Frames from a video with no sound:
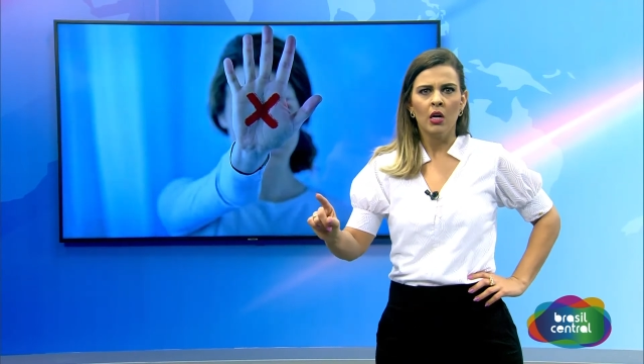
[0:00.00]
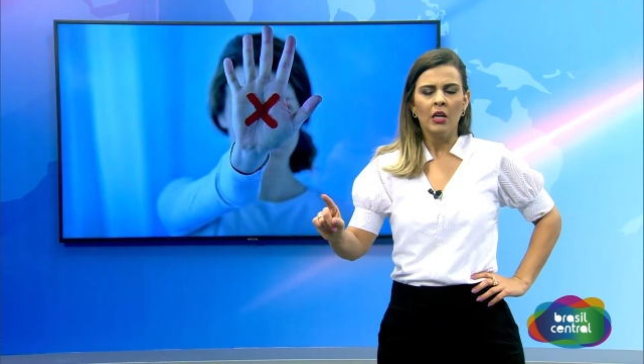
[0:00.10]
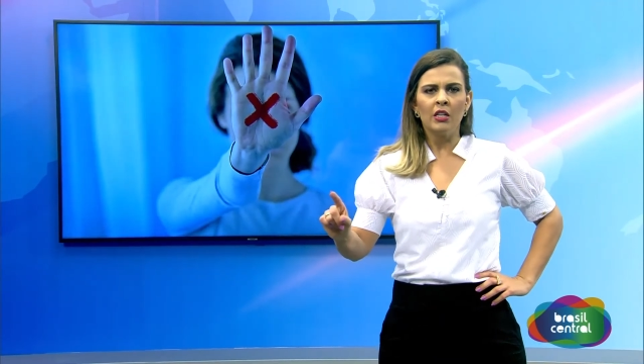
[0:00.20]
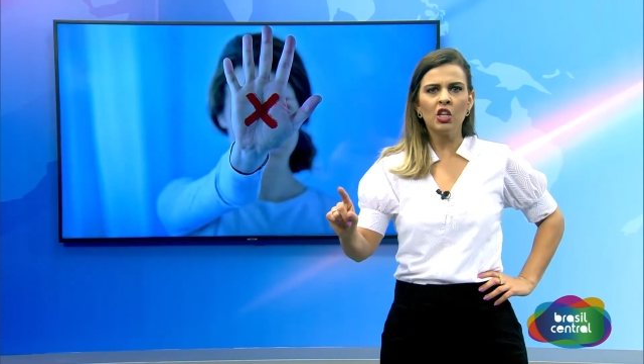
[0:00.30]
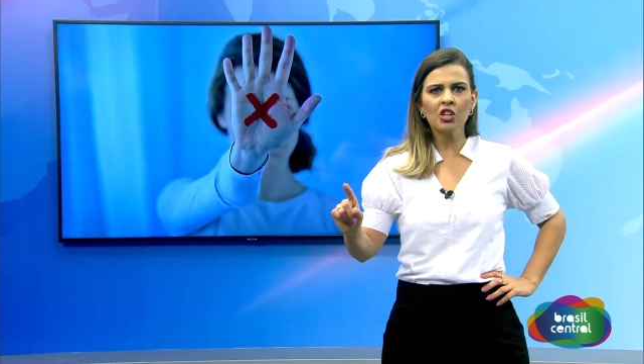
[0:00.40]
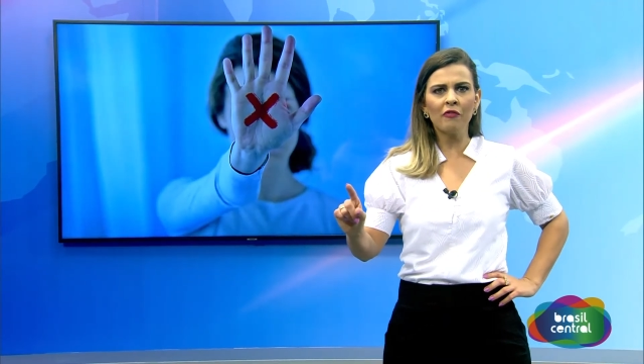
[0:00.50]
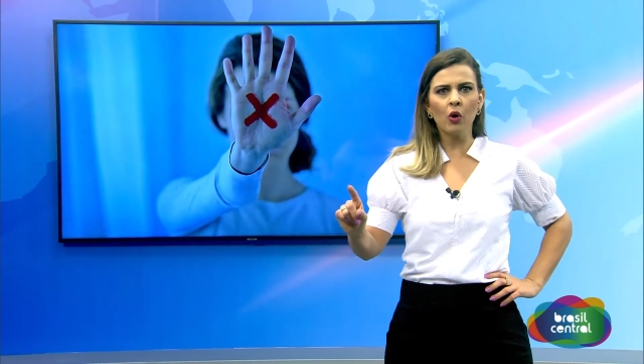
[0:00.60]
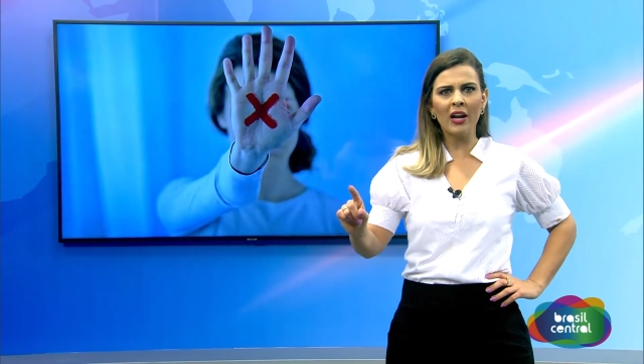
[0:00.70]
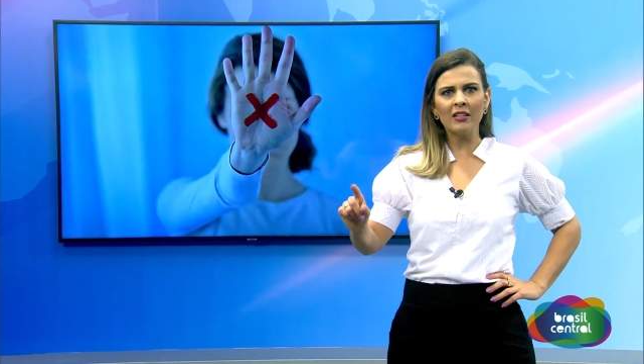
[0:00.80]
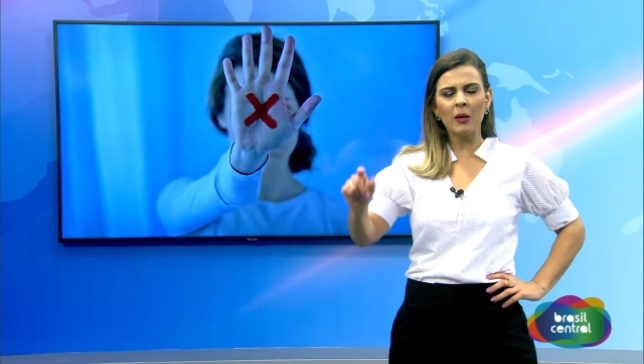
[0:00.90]
Existe a
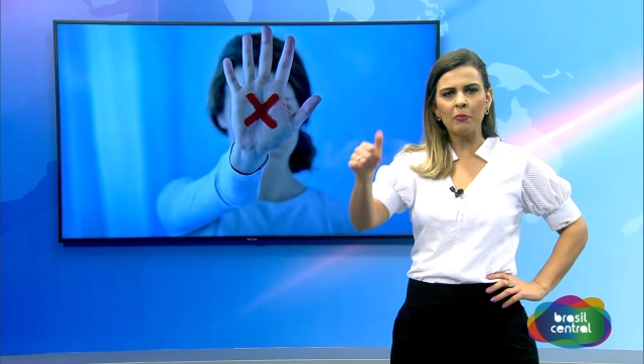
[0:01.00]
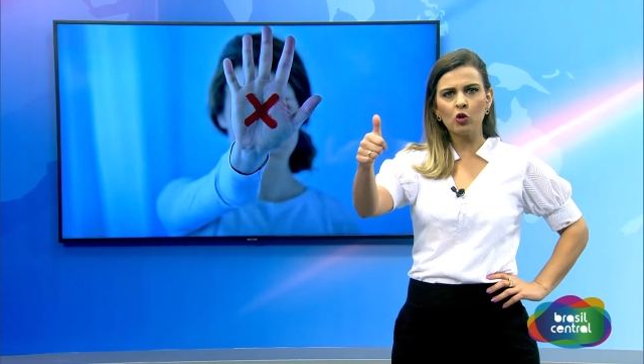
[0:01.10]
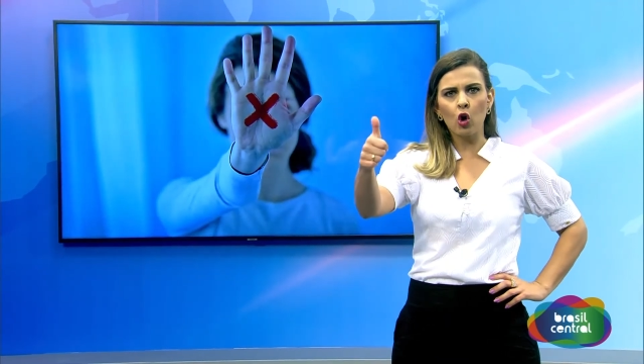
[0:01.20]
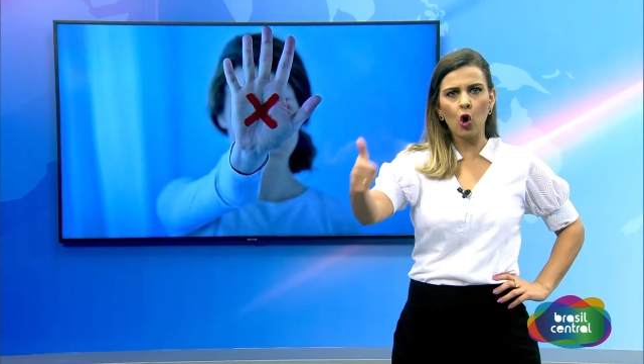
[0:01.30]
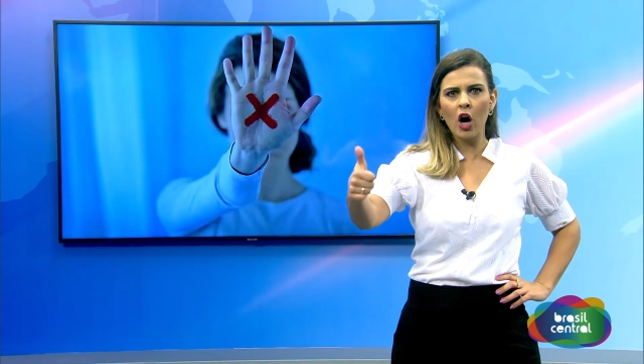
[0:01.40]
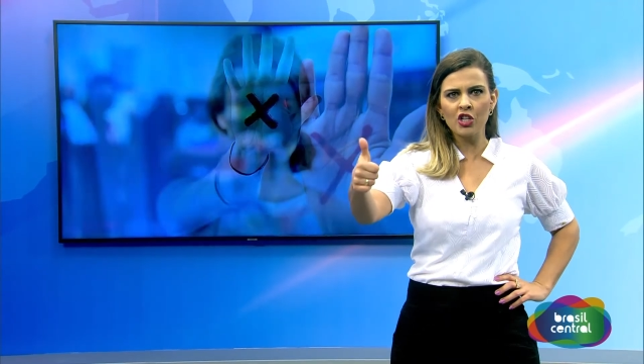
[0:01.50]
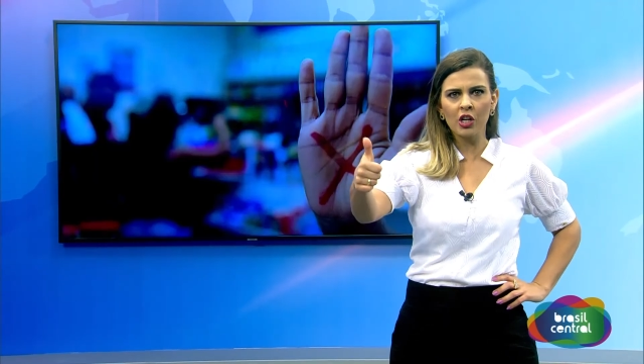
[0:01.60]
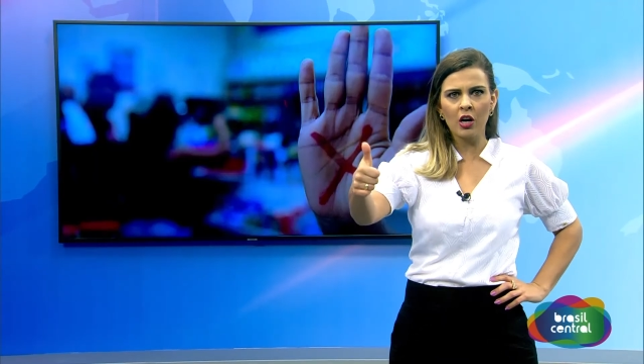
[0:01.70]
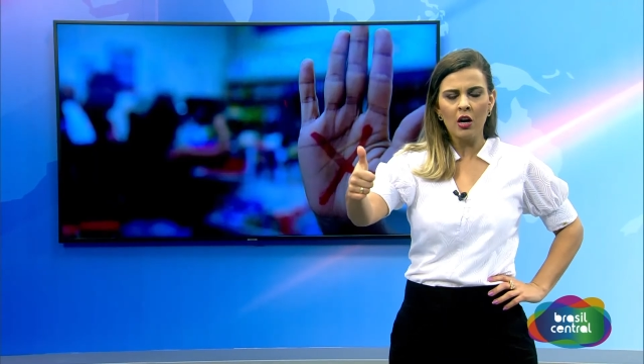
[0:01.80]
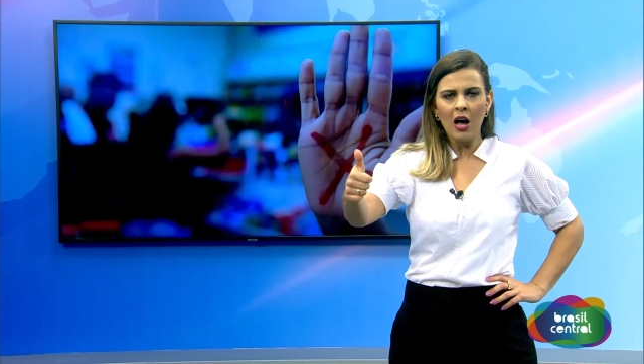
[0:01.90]
violência
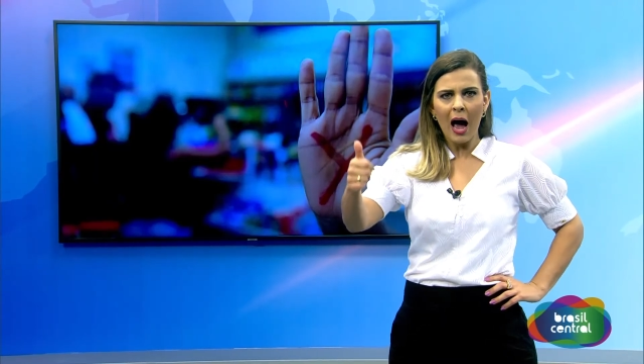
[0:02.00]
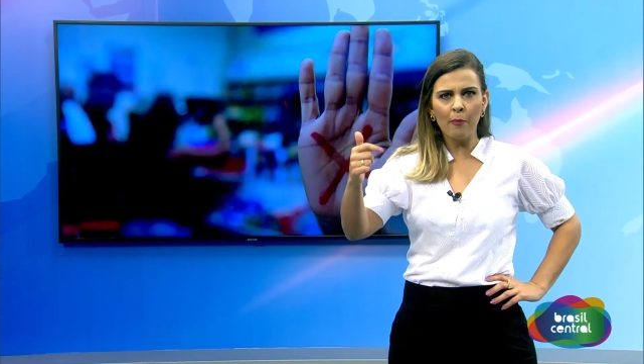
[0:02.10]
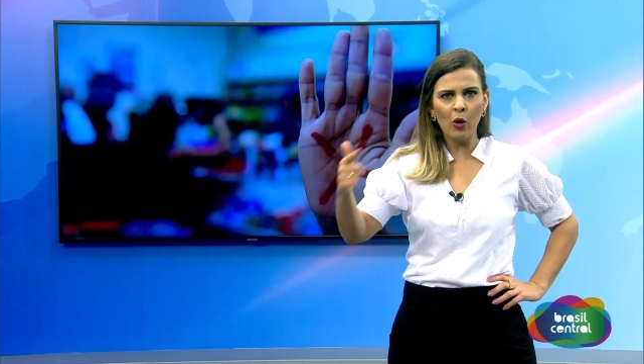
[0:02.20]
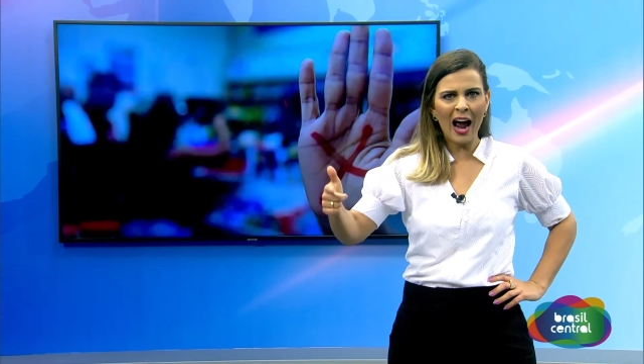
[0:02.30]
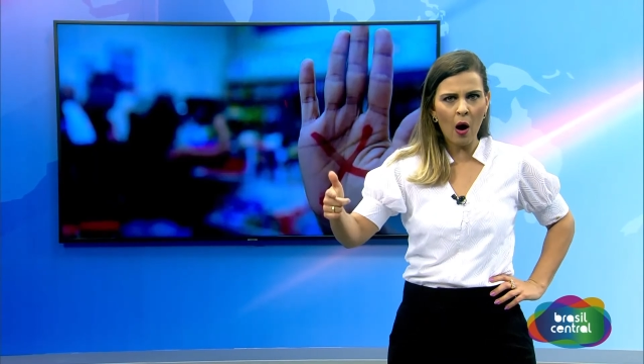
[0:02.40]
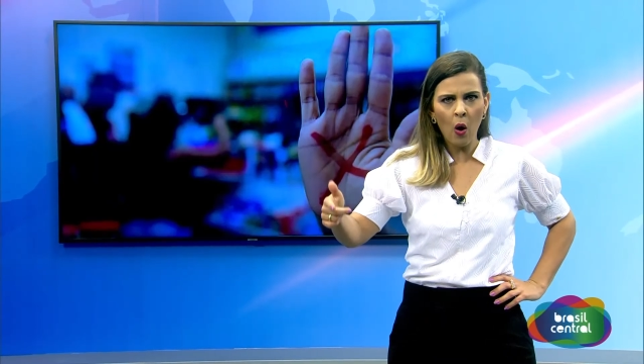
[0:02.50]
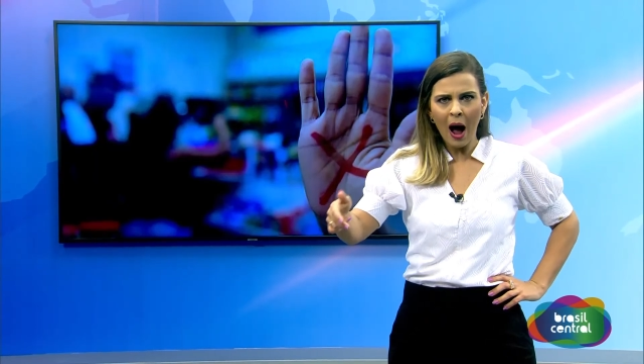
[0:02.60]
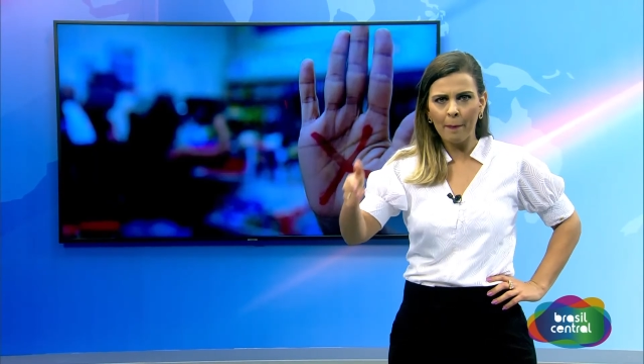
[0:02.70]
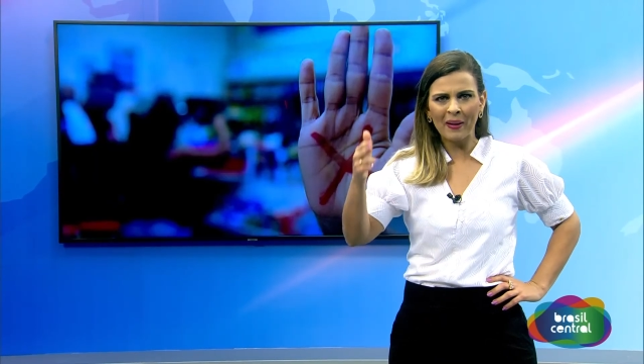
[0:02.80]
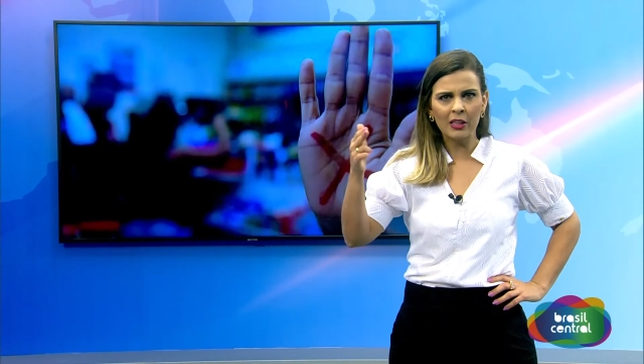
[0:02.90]
psicológica, a moral,
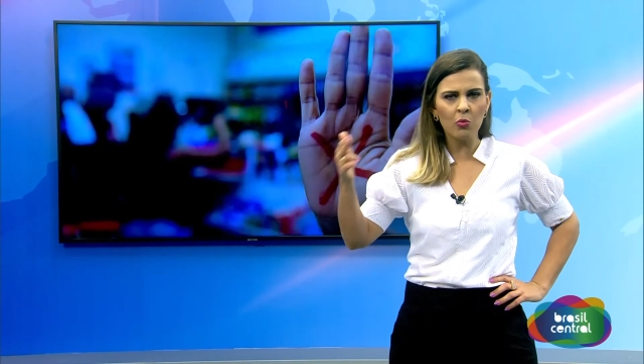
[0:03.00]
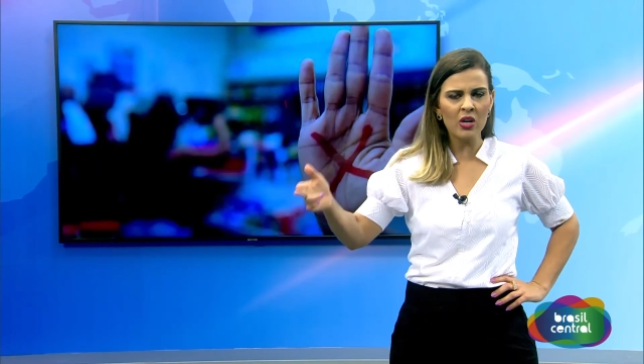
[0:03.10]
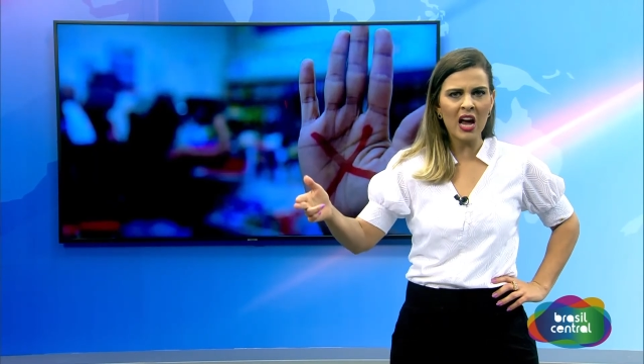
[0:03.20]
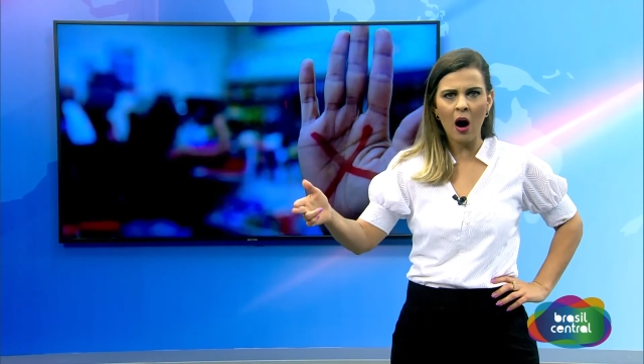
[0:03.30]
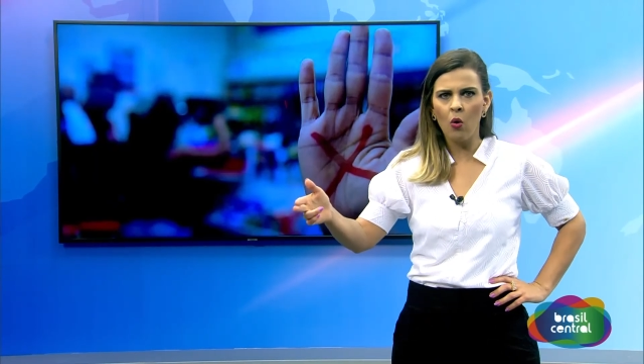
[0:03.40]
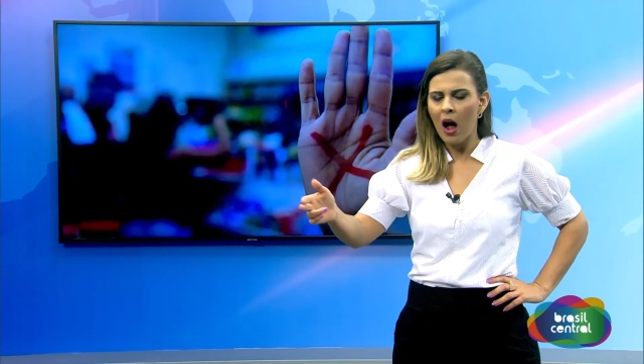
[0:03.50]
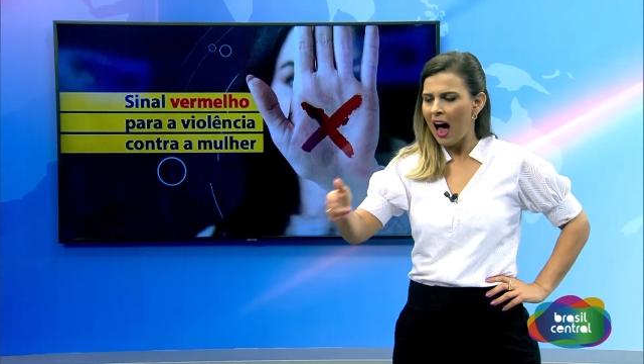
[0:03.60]
a patrimonial,